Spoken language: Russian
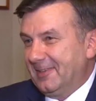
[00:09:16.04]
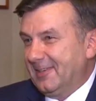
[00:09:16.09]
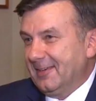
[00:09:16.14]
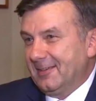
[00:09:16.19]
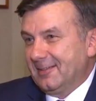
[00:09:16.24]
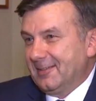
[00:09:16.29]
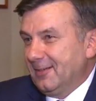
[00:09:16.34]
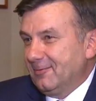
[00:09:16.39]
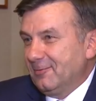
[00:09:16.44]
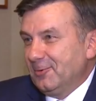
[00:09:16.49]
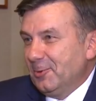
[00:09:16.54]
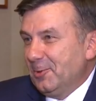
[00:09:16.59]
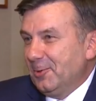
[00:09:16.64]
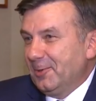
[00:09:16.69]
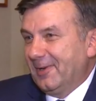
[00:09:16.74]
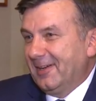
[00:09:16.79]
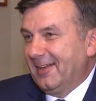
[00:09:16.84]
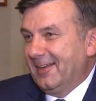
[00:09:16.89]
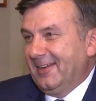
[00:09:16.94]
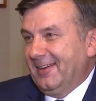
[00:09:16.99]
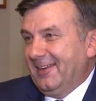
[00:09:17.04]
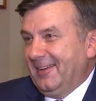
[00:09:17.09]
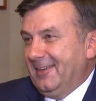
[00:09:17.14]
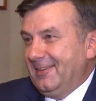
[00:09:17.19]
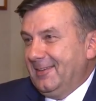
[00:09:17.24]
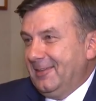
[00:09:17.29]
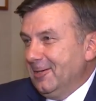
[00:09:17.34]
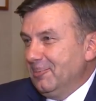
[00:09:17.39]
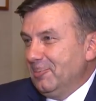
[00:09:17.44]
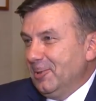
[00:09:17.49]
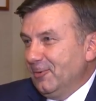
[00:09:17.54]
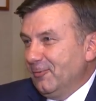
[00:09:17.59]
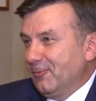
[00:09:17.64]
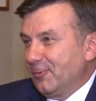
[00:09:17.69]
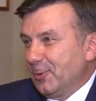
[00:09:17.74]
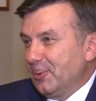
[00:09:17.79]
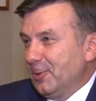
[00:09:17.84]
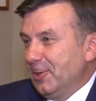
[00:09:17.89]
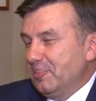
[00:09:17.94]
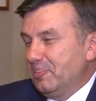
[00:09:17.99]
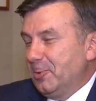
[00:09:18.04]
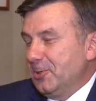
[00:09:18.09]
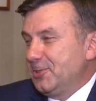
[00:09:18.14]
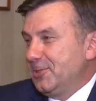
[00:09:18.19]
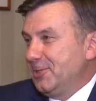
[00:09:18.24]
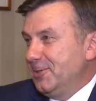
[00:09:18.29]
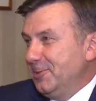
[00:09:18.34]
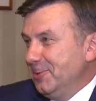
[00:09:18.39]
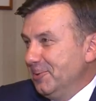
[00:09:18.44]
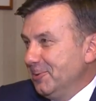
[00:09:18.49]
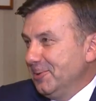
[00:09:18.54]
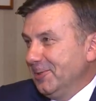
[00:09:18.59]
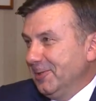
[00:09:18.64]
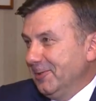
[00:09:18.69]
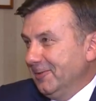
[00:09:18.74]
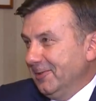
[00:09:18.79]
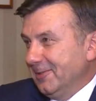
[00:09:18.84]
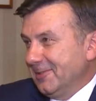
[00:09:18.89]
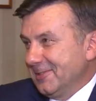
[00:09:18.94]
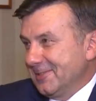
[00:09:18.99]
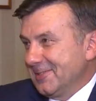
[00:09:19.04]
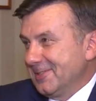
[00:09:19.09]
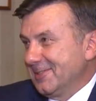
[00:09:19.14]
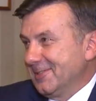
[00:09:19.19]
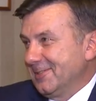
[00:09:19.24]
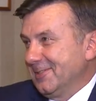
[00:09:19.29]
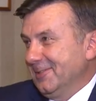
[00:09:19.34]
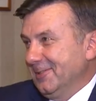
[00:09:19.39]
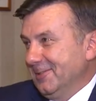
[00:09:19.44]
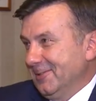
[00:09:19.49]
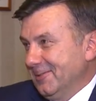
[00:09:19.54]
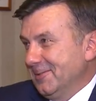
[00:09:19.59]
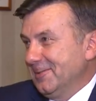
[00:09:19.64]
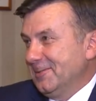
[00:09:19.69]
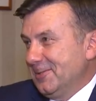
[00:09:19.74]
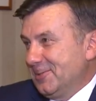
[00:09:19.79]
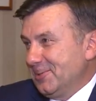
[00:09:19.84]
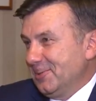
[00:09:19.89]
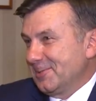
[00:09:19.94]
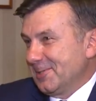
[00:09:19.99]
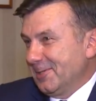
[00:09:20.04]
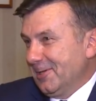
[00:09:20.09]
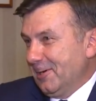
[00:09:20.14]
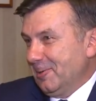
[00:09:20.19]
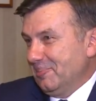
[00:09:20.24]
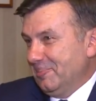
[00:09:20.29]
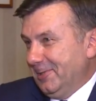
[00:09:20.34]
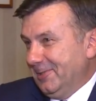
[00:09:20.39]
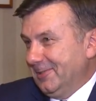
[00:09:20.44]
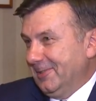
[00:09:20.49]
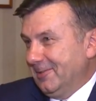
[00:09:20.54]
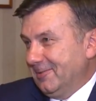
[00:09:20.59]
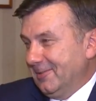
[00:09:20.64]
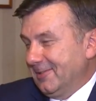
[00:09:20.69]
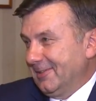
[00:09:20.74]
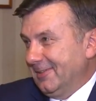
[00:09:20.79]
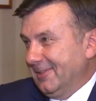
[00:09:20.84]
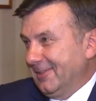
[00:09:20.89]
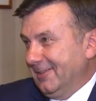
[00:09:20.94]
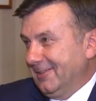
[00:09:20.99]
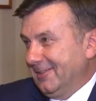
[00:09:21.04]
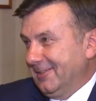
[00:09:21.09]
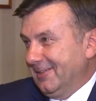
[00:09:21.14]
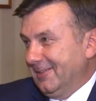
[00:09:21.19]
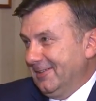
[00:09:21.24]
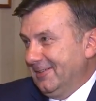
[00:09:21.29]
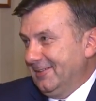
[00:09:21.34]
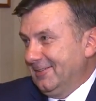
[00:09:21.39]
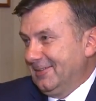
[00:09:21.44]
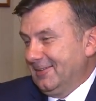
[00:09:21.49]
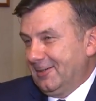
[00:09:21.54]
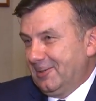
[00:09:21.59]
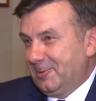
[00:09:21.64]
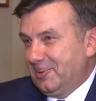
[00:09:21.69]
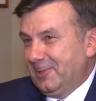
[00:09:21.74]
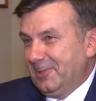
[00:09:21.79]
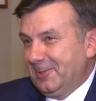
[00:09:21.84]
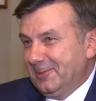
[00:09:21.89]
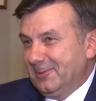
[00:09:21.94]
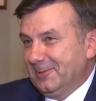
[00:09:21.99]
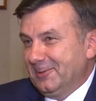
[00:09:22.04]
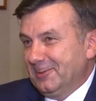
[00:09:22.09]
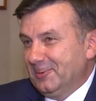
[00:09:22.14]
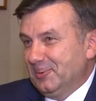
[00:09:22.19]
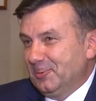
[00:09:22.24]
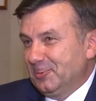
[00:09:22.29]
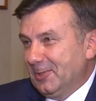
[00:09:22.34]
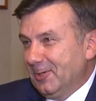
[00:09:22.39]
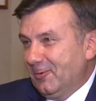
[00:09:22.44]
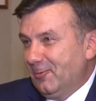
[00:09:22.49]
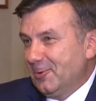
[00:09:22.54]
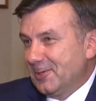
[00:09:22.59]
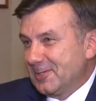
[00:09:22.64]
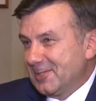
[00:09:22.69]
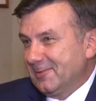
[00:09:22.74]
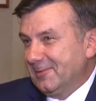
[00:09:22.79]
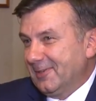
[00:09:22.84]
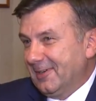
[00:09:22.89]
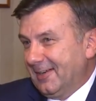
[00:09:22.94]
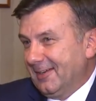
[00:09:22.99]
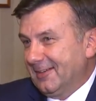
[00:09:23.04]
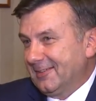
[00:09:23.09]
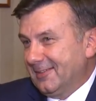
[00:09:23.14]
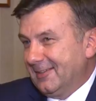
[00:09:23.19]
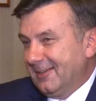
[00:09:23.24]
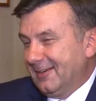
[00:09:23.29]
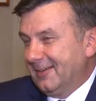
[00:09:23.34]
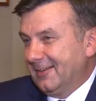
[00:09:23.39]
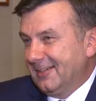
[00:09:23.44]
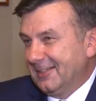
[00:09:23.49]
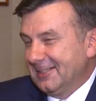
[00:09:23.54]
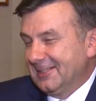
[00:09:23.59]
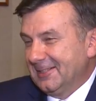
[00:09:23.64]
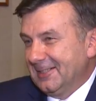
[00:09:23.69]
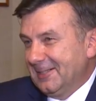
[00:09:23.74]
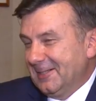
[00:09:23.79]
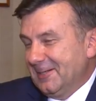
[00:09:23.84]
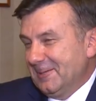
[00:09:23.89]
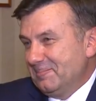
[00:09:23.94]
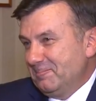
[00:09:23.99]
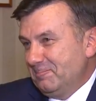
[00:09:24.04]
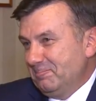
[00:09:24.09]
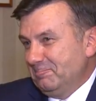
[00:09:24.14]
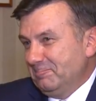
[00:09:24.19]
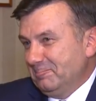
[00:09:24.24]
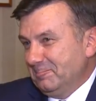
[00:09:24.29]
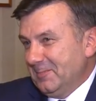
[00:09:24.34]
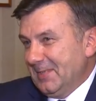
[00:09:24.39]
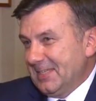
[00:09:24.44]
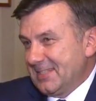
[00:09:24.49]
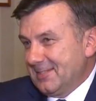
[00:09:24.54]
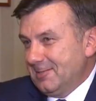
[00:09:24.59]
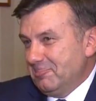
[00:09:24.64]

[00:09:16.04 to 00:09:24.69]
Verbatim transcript: Я давно не был в роли подчиненного, с, э, еще с армии, наверное, когда. И такое удовольствие, когда с